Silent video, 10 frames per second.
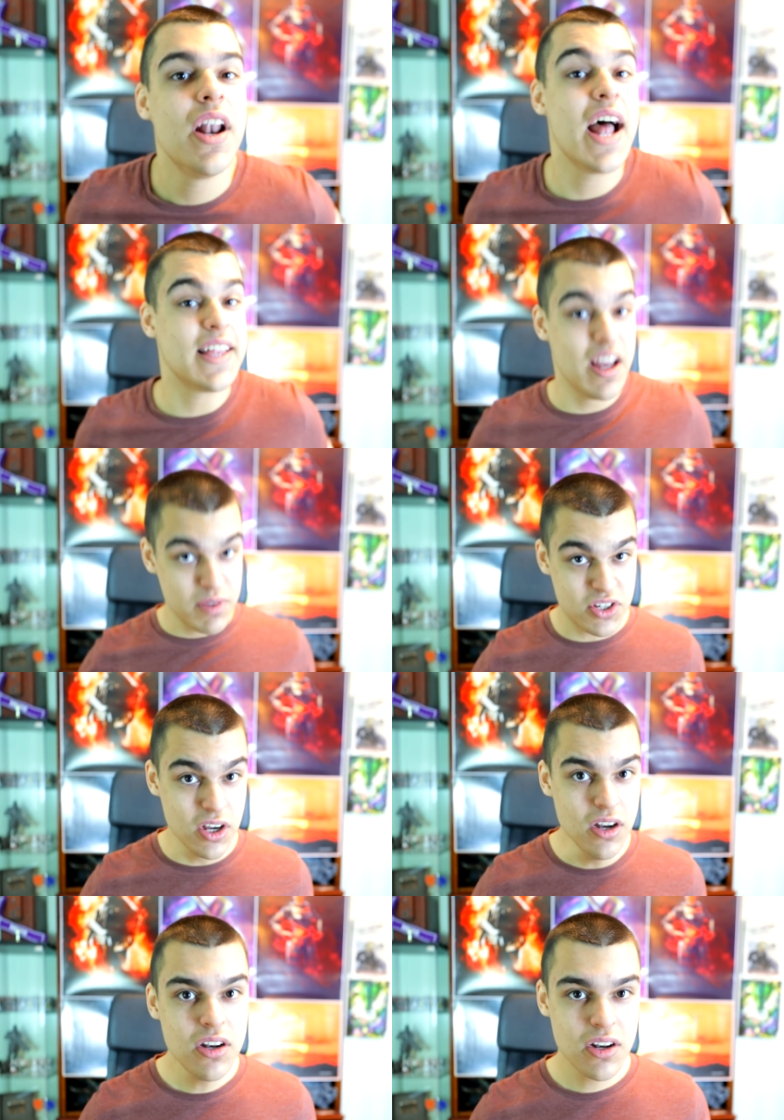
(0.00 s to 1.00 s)
La
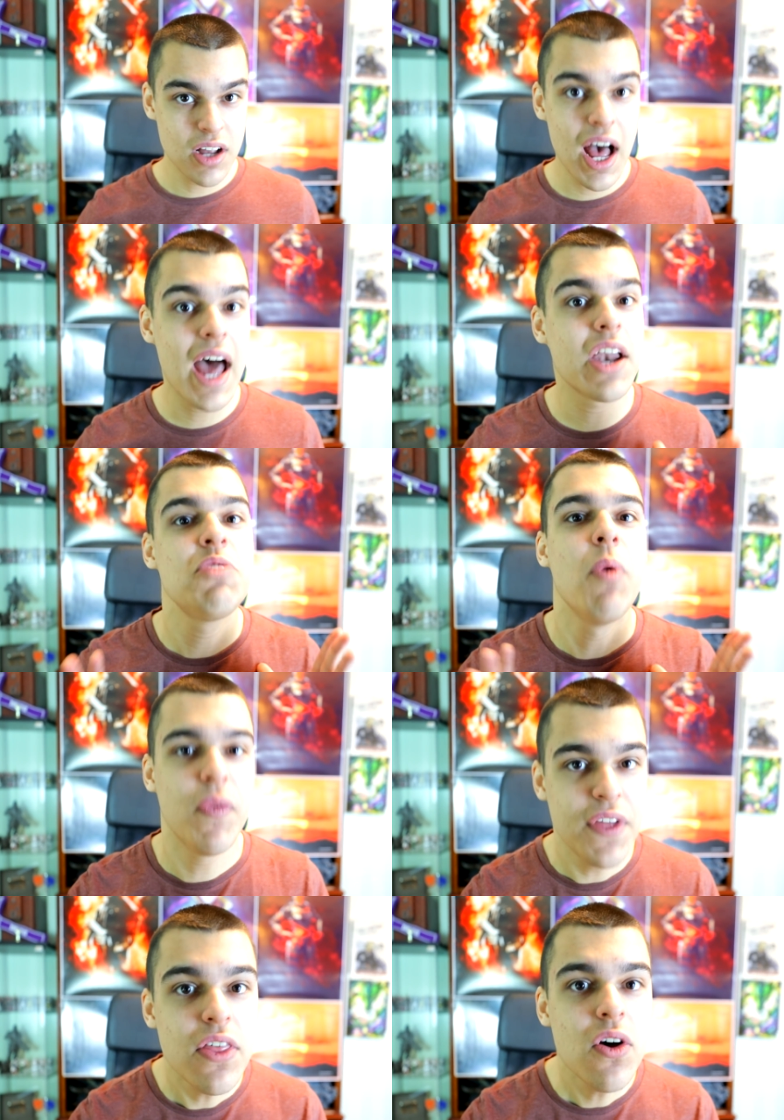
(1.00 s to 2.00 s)
televisión ha
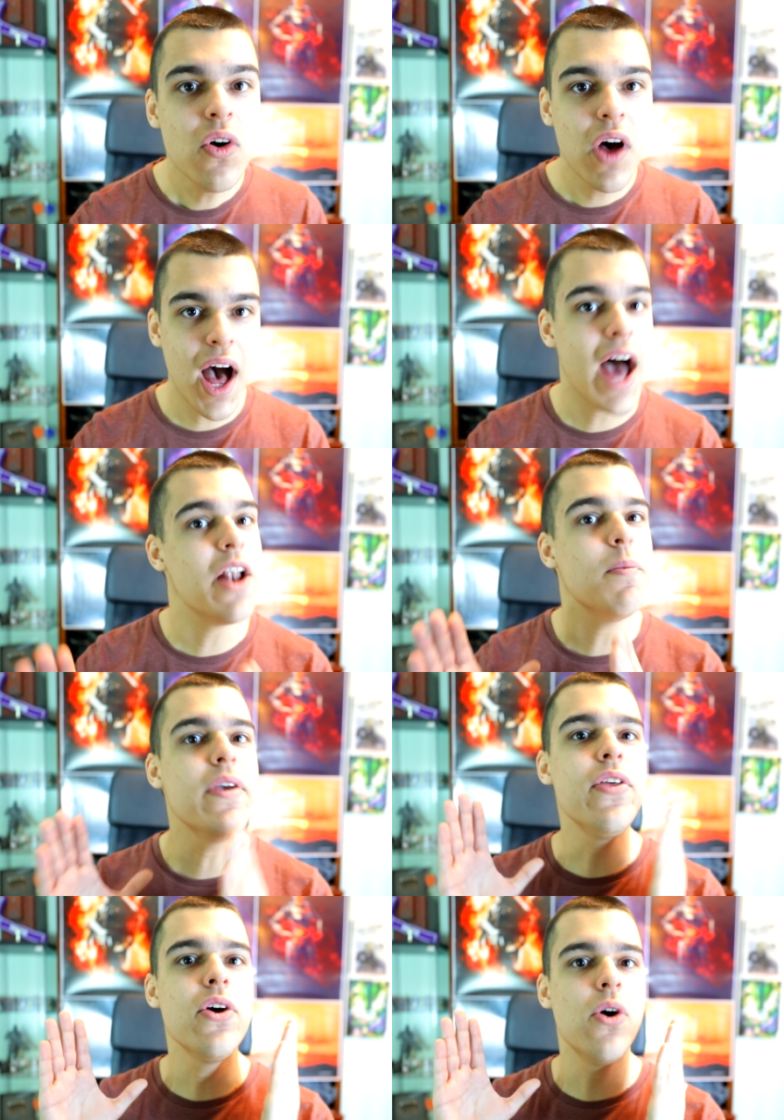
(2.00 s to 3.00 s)
respondido al
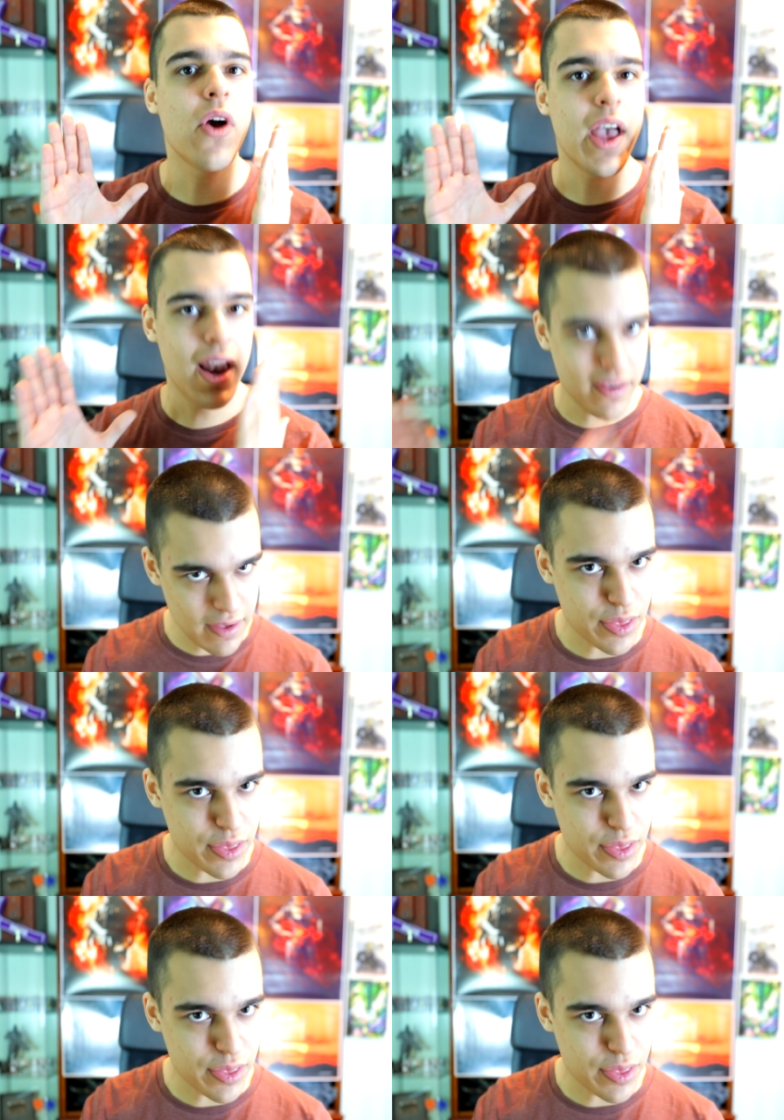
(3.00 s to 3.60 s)
vídeo que les